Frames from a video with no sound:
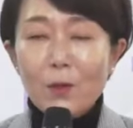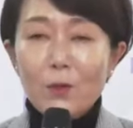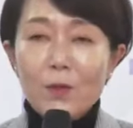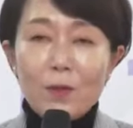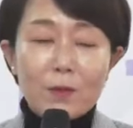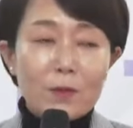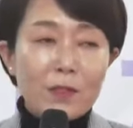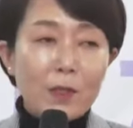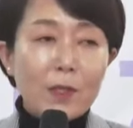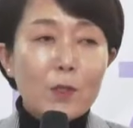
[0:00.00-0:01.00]
오늘로써
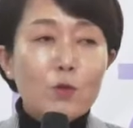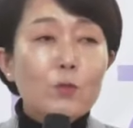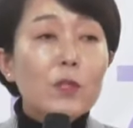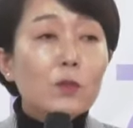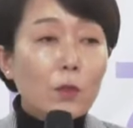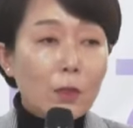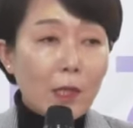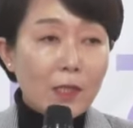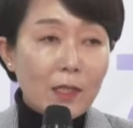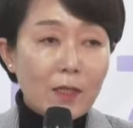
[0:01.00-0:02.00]
이제
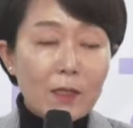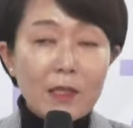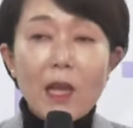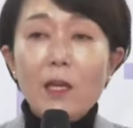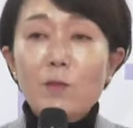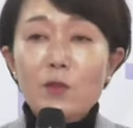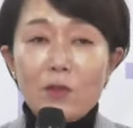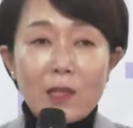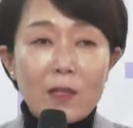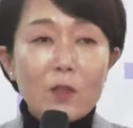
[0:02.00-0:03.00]
국민주권당이
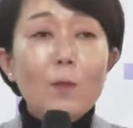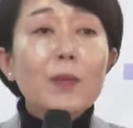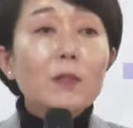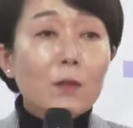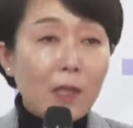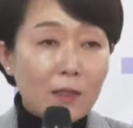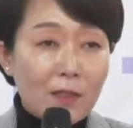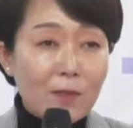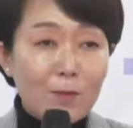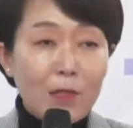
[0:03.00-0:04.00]
사회민주당의 선배 정당이
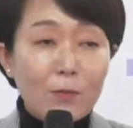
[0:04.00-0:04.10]
됐습니다.